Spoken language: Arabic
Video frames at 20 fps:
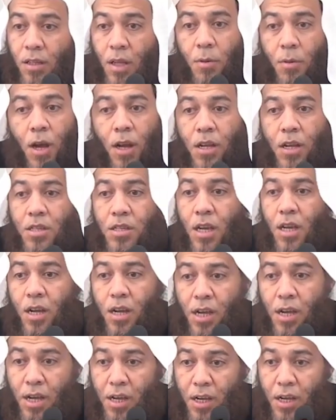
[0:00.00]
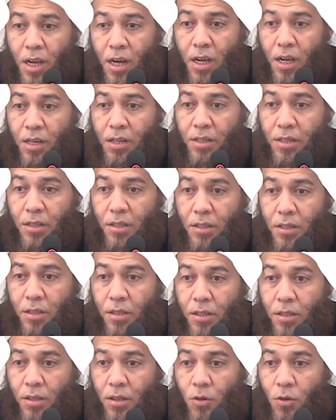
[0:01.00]
طيب خليه يصلي عنك الآن
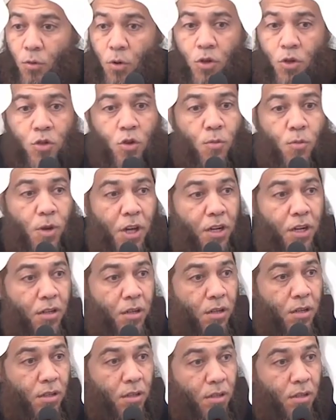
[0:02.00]
ويصوم عنك